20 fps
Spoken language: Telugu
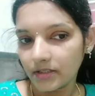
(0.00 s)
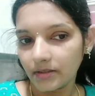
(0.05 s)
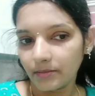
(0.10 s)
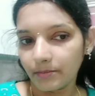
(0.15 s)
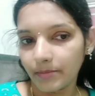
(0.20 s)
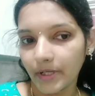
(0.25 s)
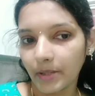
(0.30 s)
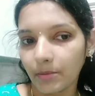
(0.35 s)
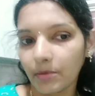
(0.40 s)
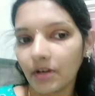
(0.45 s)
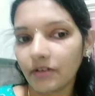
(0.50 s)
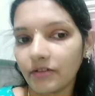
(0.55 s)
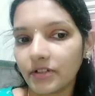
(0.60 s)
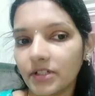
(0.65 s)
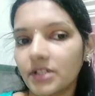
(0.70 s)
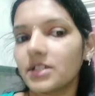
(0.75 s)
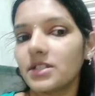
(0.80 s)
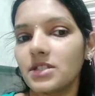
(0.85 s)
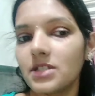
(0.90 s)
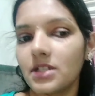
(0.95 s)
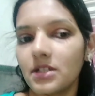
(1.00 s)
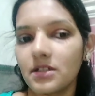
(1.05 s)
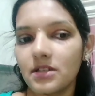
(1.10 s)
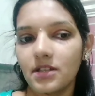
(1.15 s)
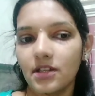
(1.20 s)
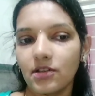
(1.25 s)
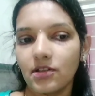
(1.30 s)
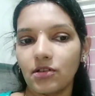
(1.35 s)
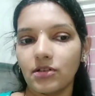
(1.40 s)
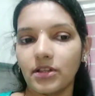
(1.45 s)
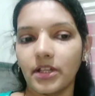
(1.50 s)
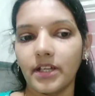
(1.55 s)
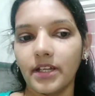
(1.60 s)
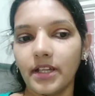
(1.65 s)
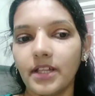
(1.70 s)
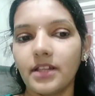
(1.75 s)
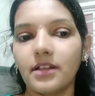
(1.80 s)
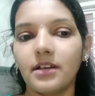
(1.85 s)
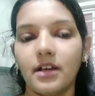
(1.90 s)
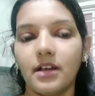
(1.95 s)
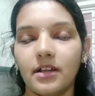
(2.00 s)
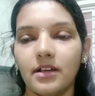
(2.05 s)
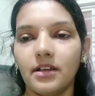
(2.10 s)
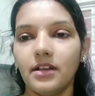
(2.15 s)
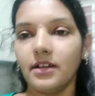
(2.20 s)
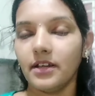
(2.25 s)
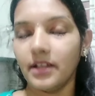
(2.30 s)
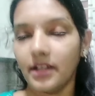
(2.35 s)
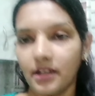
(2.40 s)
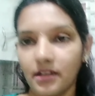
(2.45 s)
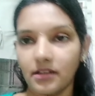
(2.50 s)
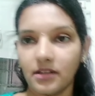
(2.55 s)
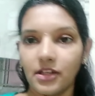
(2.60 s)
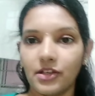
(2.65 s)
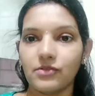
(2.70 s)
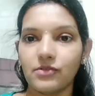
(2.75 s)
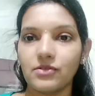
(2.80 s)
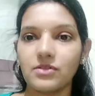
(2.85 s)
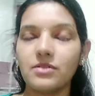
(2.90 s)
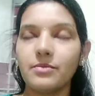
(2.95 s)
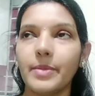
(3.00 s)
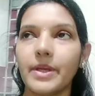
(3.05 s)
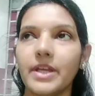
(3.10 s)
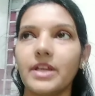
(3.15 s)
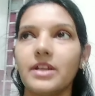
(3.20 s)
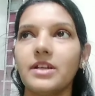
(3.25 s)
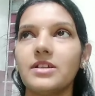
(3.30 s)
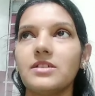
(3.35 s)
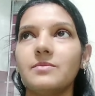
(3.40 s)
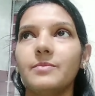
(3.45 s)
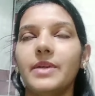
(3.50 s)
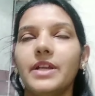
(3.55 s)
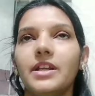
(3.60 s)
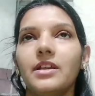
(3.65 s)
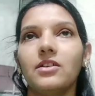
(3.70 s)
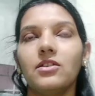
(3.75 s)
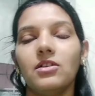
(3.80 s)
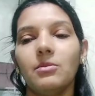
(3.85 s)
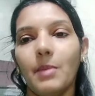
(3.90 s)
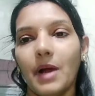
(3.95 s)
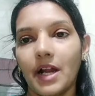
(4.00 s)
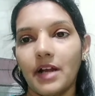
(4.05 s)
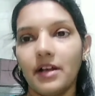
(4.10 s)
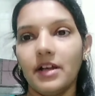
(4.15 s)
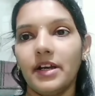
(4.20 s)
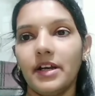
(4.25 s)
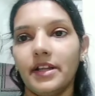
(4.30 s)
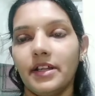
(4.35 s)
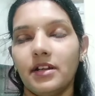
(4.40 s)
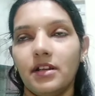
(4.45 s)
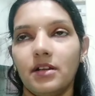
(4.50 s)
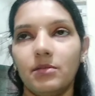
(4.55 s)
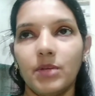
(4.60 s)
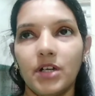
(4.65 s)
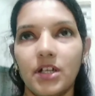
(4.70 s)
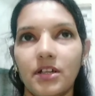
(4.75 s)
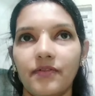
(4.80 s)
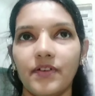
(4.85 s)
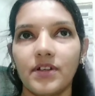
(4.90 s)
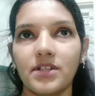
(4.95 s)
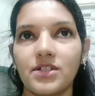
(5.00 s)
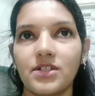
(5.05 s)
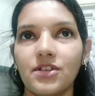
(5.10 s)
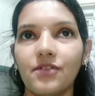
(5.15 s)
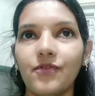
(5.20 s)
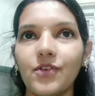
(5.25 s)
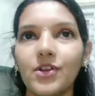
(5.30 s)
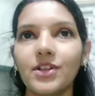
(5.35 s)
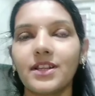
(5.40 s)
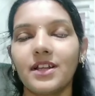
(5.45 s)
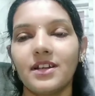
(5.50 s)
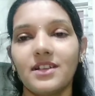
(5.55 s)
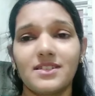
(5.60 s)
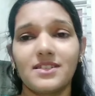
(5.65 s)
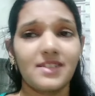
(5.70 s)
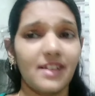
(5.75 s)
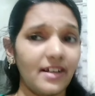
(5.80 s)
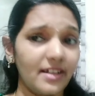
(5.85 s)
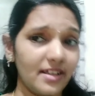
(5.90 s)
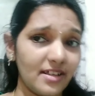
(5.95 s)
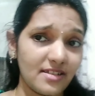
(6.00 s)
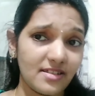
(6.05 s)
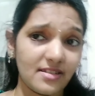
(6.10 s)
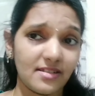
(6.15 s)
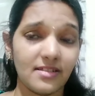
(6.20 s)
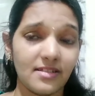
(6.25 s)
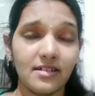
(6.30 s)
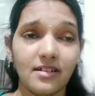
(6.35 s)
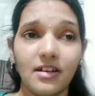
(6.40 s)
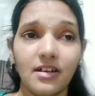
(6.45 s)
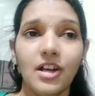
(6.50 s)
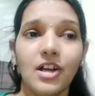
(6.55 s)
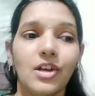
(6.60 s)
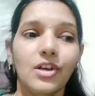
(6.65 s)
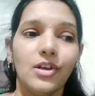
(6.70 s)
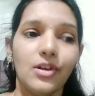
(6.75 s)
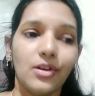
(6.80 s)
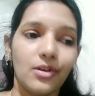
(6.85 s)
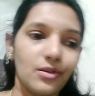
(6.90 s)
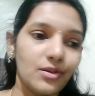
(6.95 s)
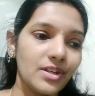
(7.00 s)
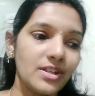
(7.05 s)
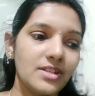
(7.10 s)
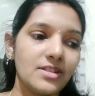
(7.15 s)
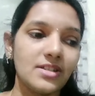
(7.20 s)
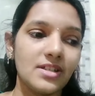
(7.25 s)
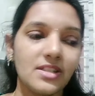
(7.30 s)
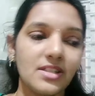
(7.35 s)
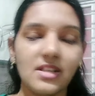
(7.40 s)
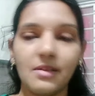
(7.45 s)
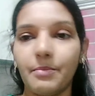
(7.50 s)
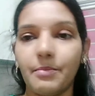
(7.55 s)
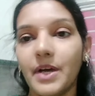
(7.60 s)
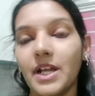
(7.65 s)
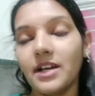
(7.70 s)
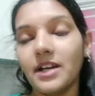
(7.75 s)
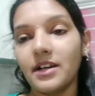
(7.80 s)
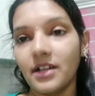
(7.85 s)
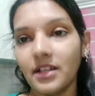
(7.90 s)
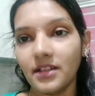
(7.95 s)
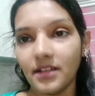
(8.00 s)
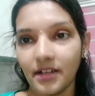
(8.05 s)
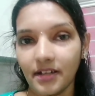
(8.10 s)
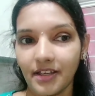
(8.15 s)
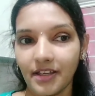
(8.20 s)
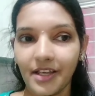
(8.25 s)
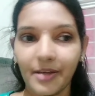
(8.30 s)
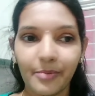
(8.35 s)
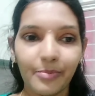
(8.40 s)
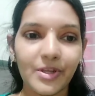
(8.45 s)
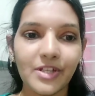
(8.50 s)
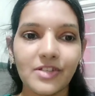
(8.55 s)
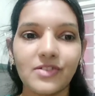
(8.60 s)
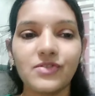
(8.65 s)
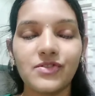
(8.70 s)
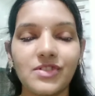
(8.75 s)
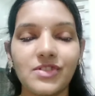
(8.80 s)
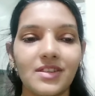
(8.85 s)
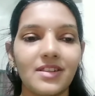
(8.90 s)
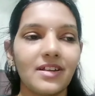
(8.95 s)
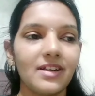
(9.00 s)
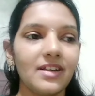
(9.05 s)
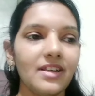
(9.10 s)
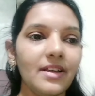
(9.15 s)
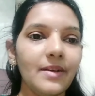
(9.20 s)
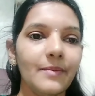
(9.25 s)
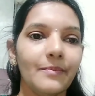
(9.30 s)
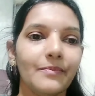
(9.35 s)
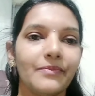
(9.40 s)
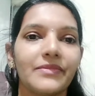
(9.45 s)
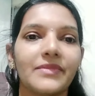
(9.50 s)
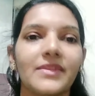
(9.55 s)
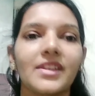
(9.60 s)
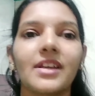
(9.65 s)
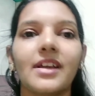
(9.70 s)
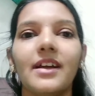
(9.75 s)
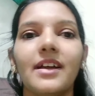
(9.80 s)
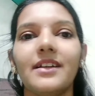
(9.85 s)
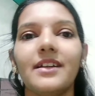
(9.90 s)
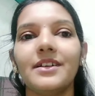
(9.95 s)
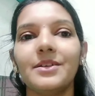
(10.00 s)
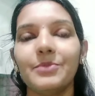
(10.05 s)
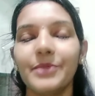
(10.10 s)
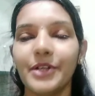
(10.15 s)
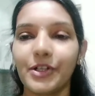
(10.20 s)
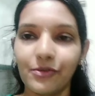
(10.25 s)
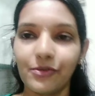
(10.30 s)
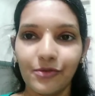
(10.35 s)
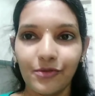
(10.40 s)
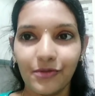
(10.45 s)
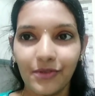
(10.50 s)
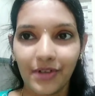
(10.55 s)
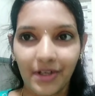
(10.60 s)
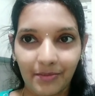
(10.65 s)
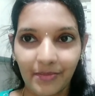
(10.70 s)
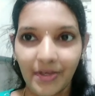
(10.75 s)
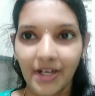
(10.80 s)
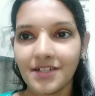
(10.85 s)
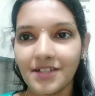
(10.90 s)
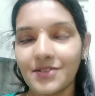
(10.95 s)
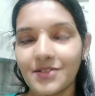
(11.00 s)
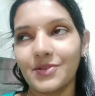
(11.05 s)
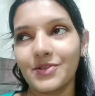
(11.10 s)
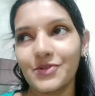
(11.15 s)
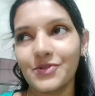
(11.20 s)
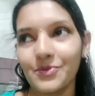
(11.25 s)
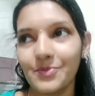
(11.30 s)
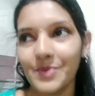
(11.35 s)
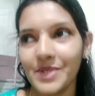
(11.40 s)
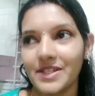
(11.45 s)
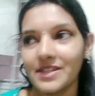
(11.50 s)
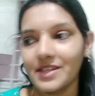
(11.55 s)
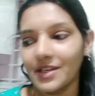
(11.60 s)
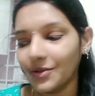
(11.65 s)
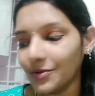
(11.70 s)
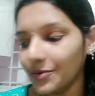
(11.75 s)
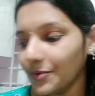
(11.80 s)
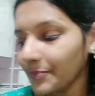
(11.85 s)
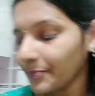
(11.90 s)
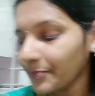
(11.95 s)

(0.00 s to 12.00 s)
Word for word: ప్రభావితం చేసిందో తెలియదు కానీ నేనైతే ఈరోజు పేరెంట్స్ మీటింగ్లో మాట్లాడాను అనమాట ఫస్ట్ ఆఫ్ ఆల్ తన స్టడీస్ గురించి చెప్పాలంటే తనకి ఏ ప్లస్ వచ్చిందండి అండ్ మీకు ఆ మార్క్స్ కూడా చూపిస్తాను